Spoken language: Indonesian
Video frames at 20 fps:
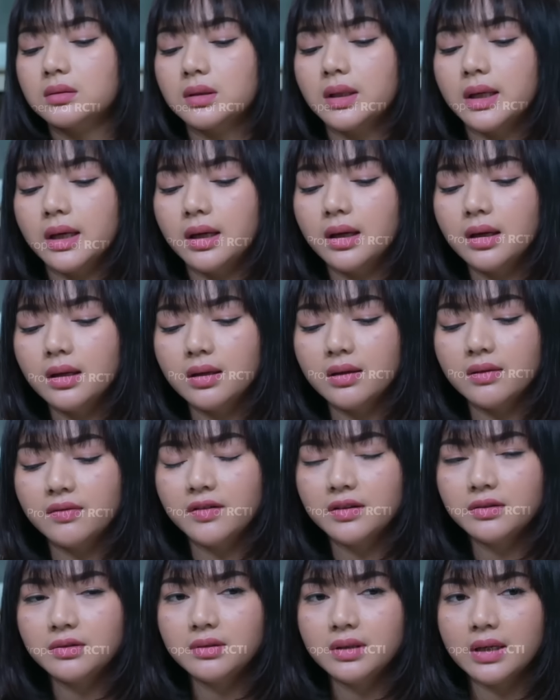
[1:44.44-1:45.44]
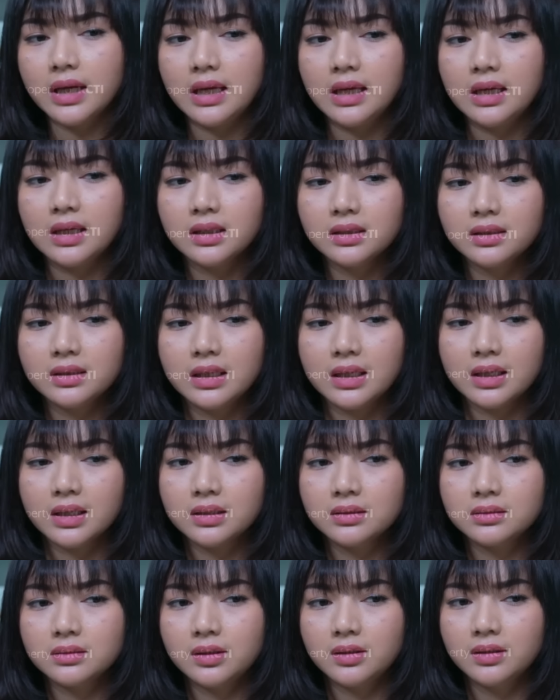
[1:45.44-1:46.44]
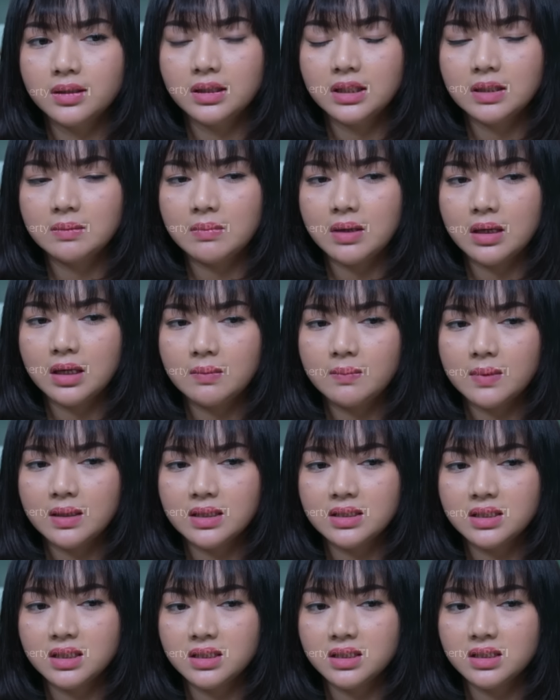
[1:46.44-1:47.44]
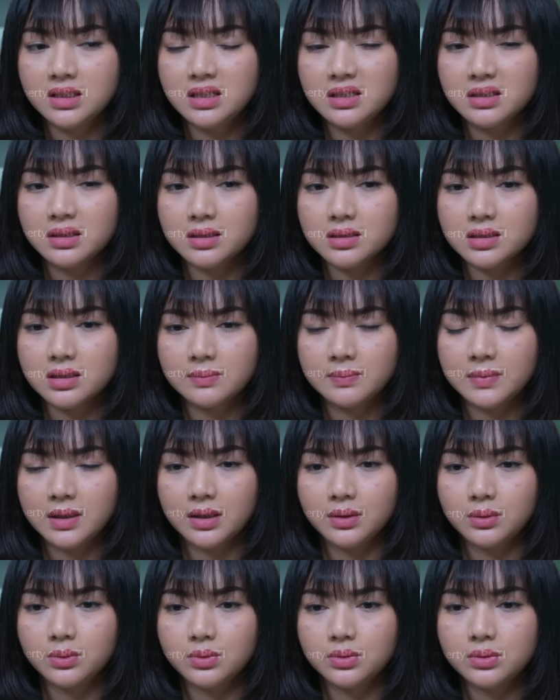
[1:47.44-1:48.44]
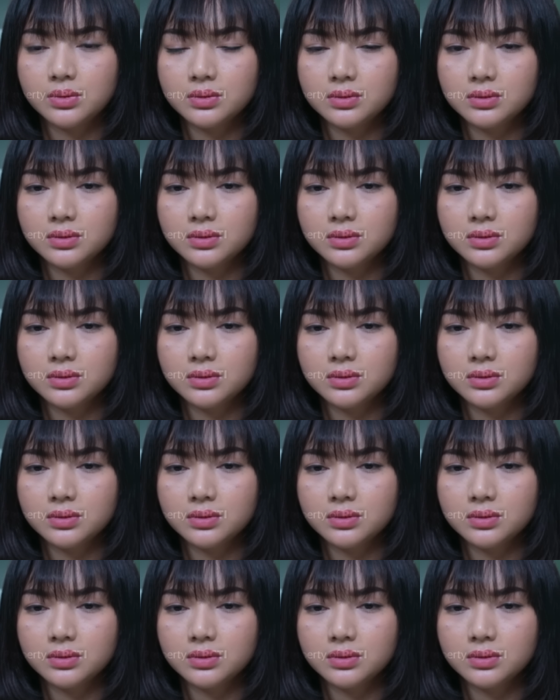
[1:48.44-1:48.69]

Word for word: Kayaknya Devan tuh nggak inget deh kalau nanti malam ada janji dinner sama aku.